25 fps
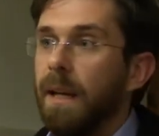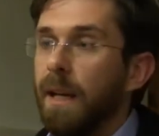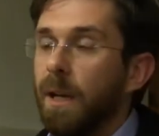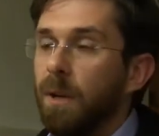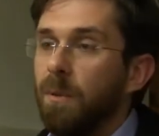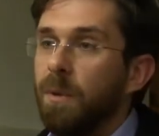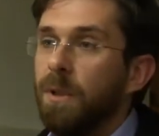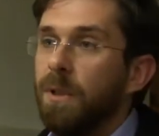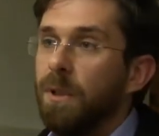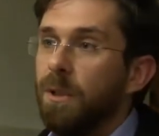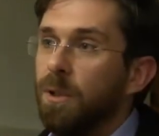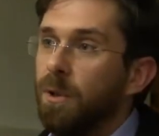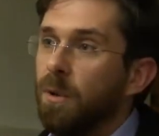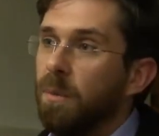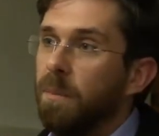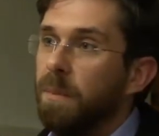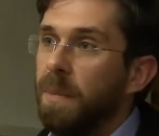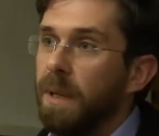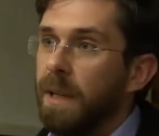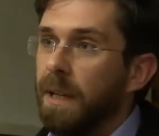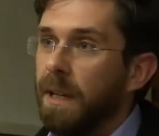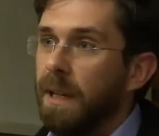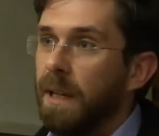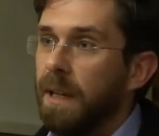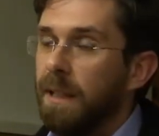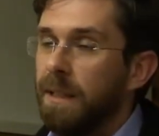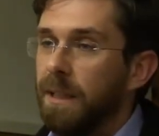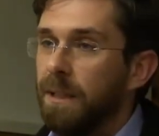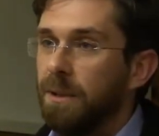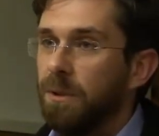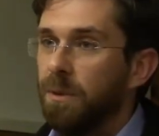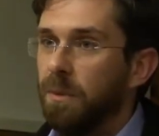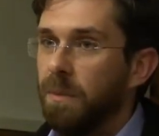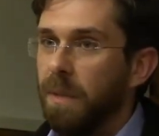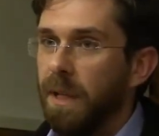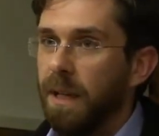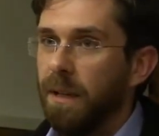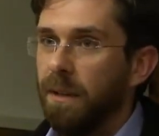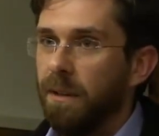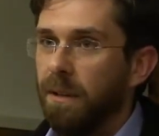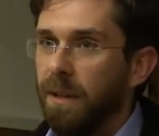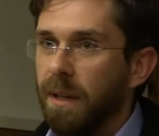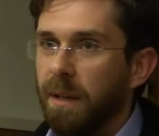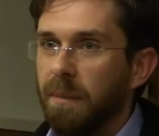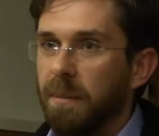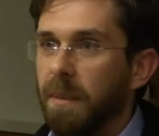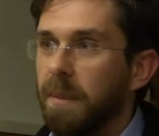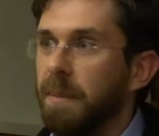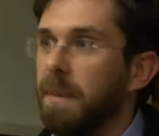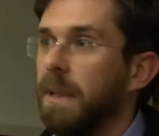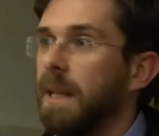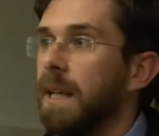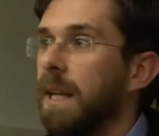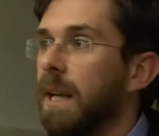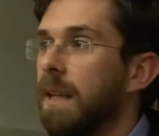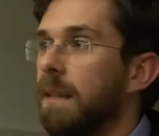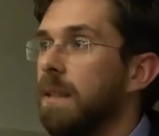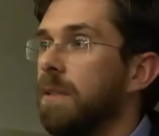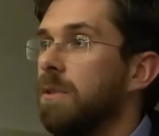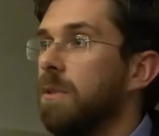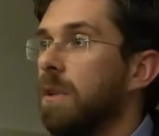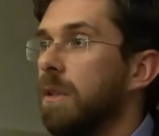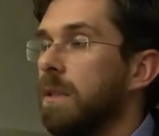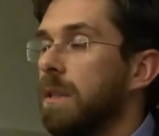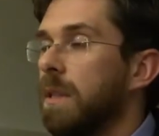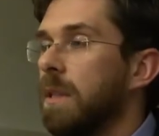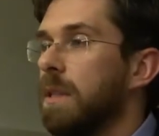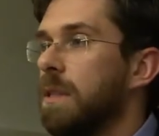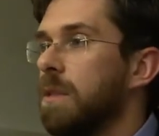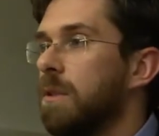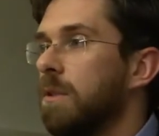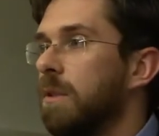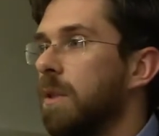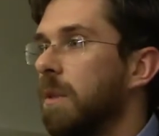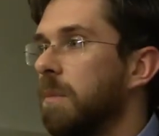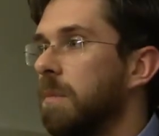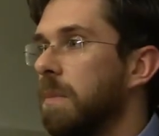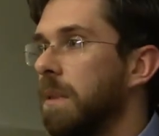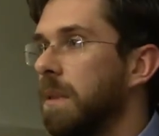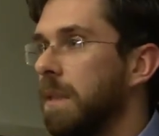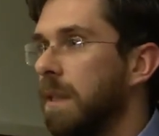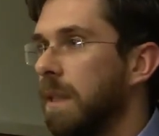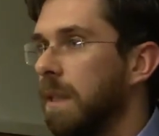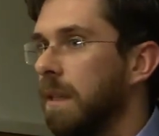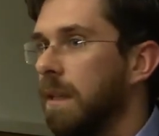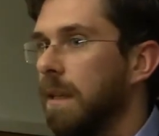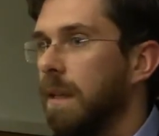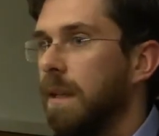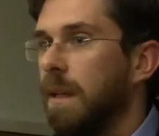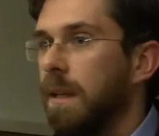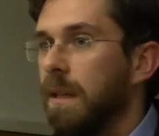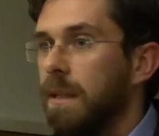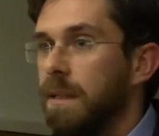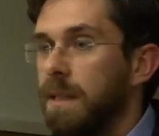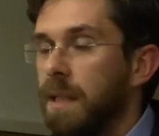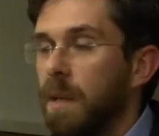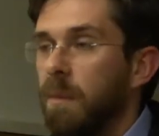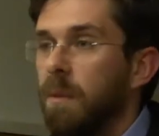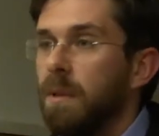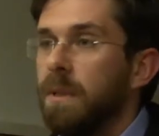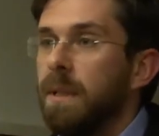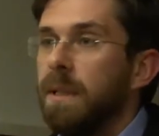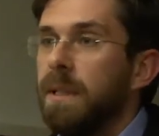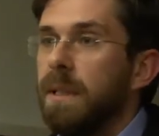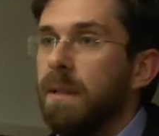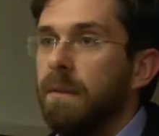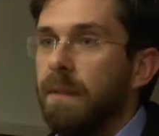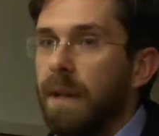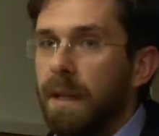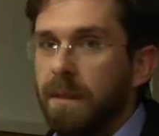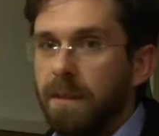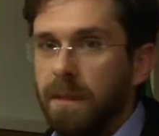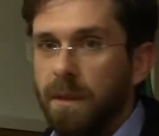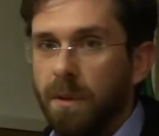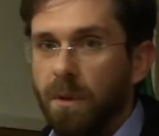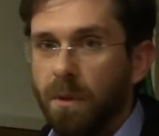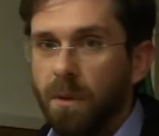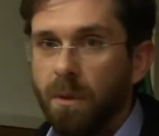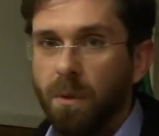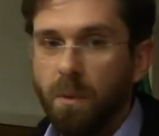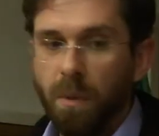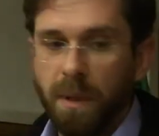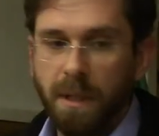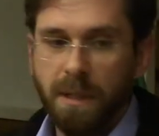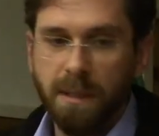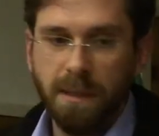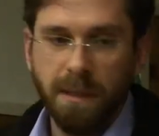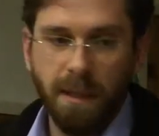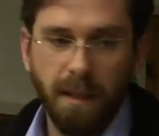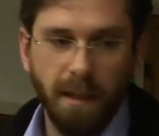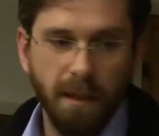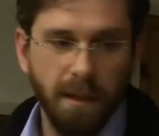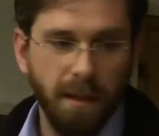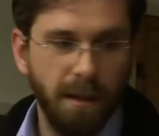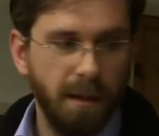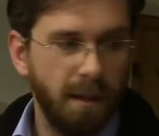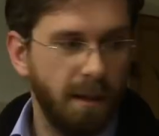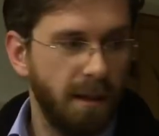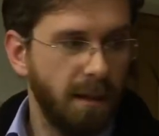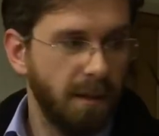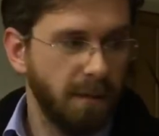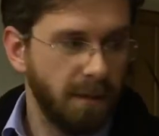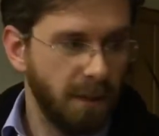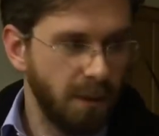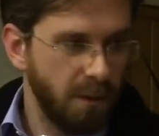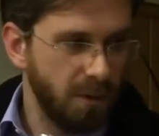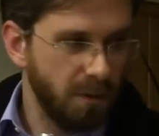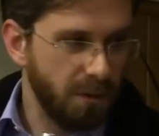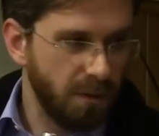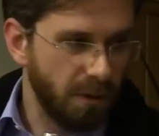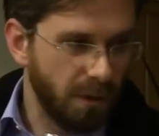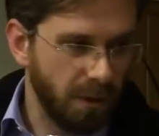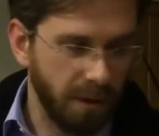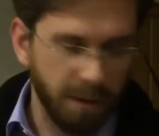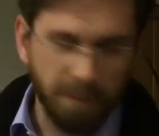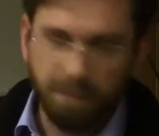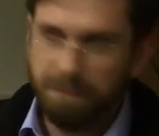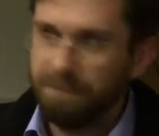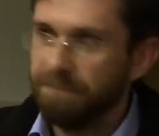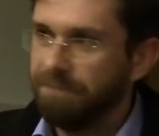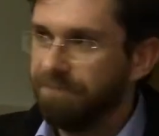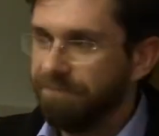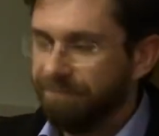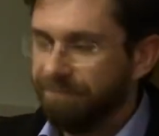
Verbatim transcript: E quindi non perché l'ha detto Merola, ma perché l'ha detto la direzione del PD, siamo andati avanti con questa decisione.